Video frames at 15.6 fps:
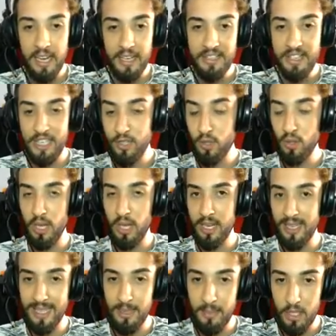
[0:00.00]
izleyici onlara
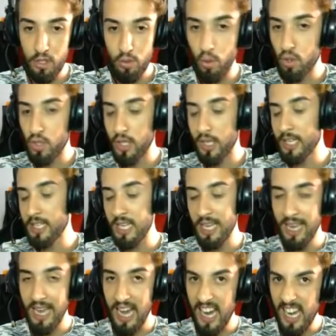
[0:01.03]
katılmak istiyorsanız
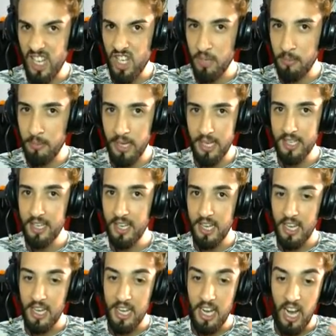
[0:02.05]
acımayın
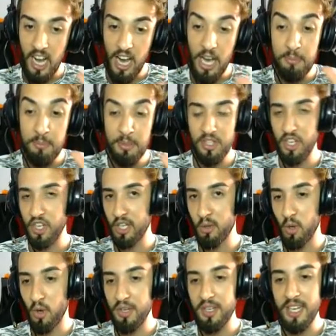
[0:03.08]
harbi
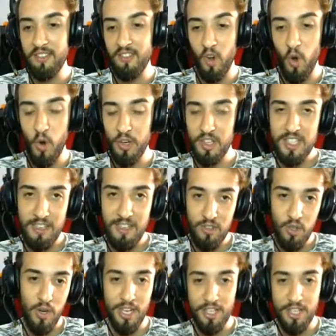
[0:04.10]
şekilde oynayın ve oyunun zevki öyle